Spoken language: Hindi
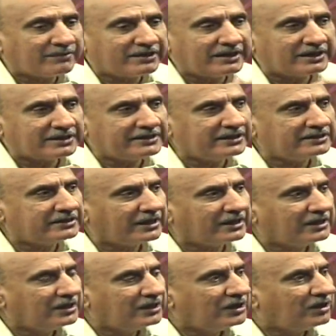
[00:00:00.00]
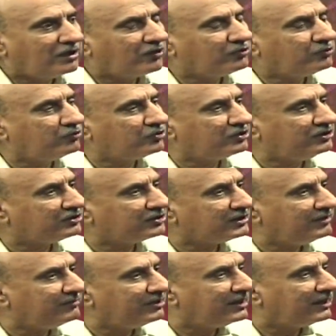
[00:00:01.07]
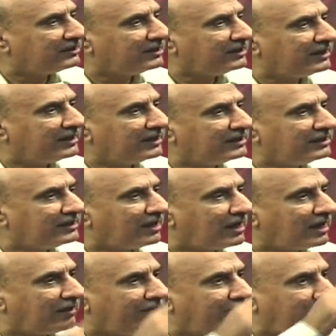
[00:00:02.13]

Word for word: क्या किया जाए और दूसरी स्कीम यह आती है कि जी आप